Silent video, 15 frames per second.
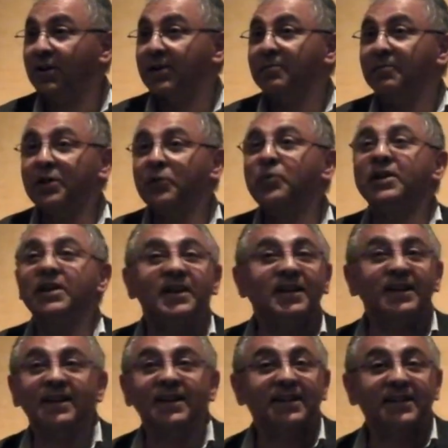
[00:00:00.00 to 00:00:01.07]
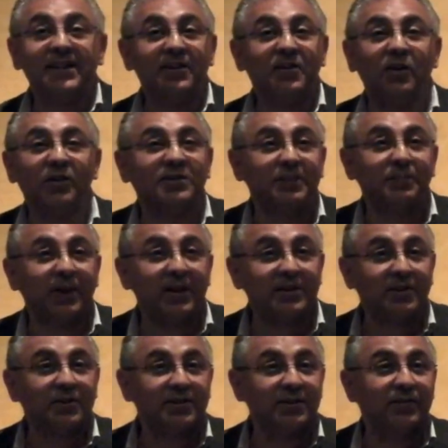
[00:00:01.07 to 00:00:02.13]
Mais lui, il, était dans cette
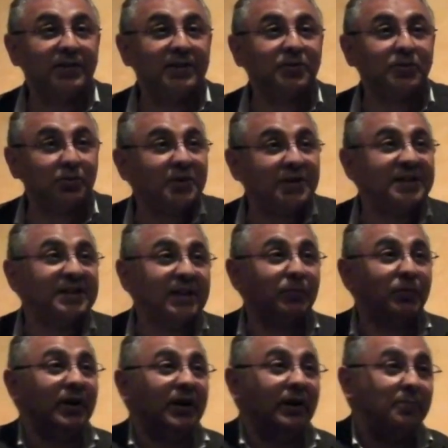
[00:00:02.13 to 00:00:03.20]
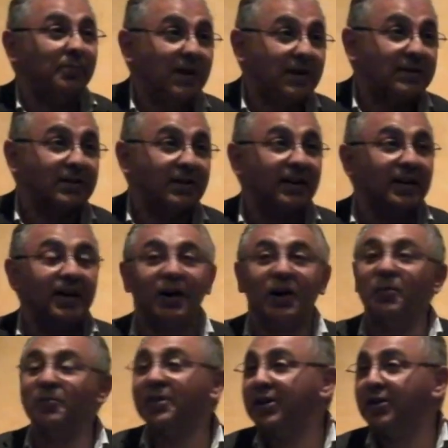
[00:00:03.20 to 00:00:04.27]
présence divine. Son guide s'appelait Abbas,
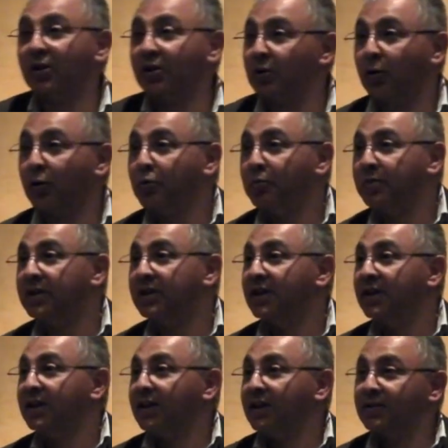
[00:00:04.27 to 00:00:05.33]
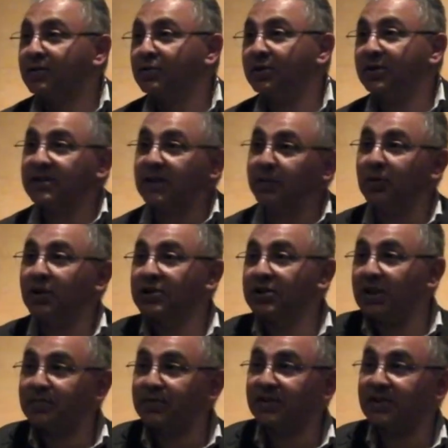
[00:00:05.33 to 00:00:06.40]
comme d'ailleurs Rumi, son guide s'appelait
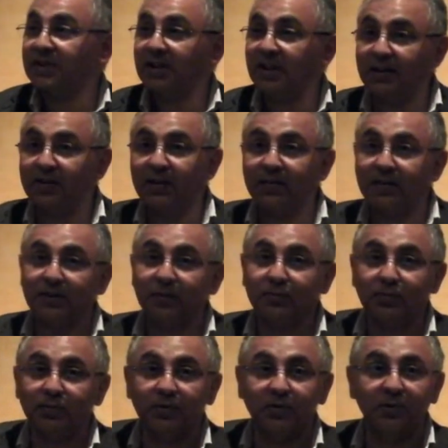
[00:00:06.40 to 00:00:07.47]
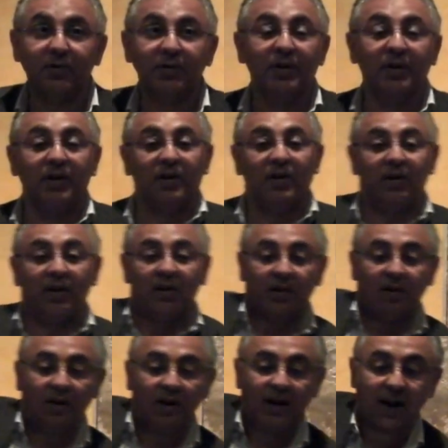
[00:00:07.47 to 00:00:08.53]
Shems. Et là, il y avait tout
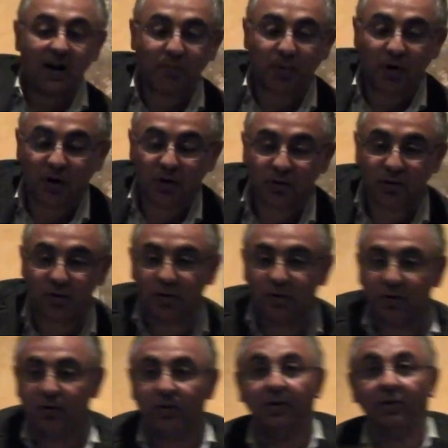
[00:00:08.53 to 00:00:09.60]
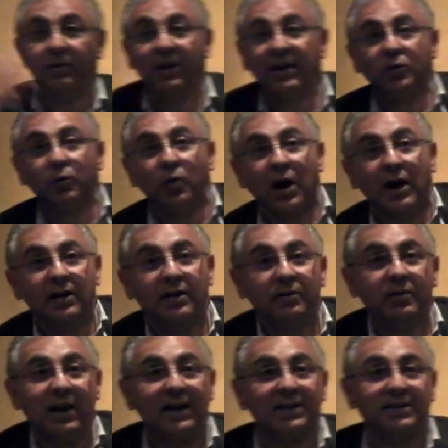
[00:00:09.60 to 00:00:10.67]
un, rapport entre l'étoile,
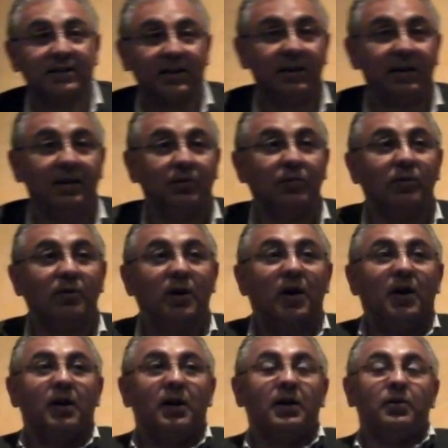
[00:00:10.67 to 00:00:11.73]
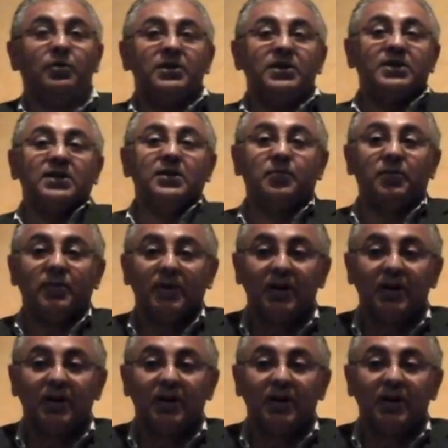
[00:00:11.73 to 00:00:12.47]
l'astre et, le, disciples.